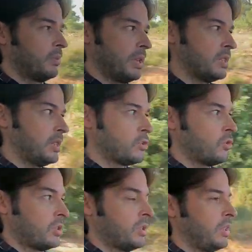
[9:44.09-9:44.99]
que eso
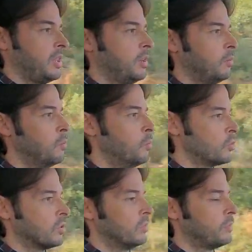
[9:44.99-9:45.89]
es decir
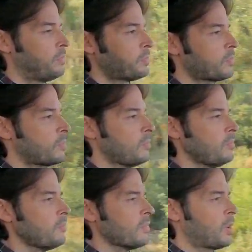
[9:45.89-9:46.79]
mucho.
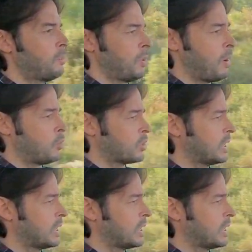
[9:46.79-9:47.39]
Pero vamos,